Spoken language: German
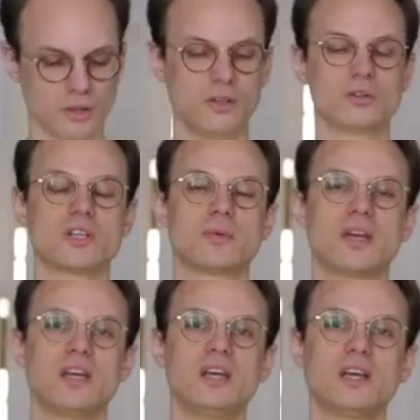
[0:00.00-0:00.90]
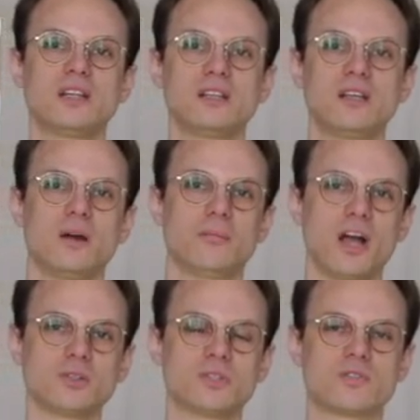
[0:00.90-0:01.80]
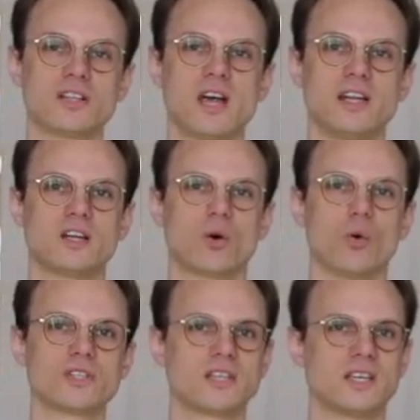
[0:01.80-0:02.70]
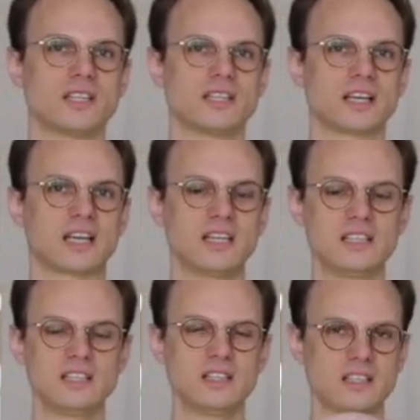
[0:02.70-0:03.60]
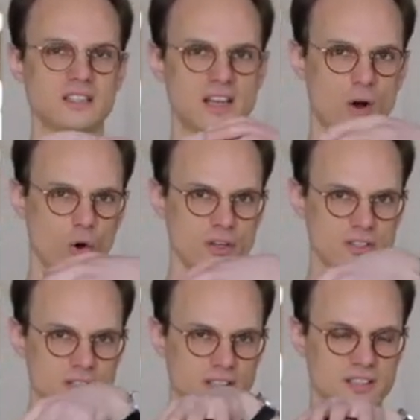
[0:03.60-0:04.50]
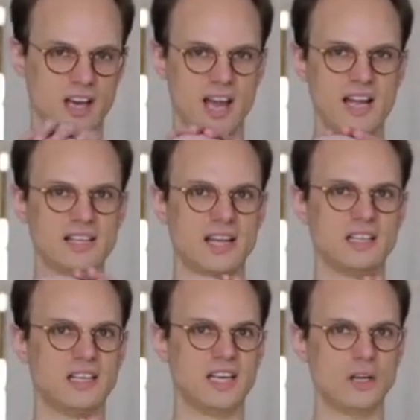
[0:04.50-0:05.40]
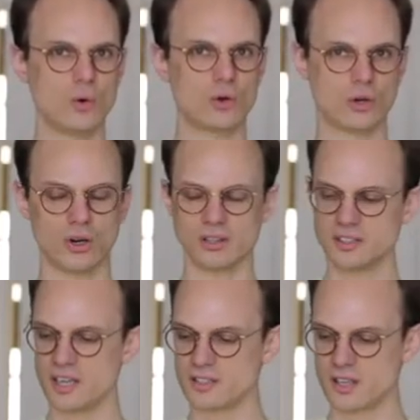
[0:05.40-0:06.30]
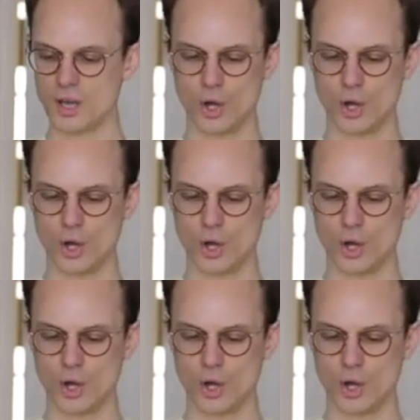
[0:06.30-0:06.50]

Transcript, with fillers: in unserem Gehirn beispielsweise eine Großhirnrinde, das ist der äußere Teil, der Neokortex.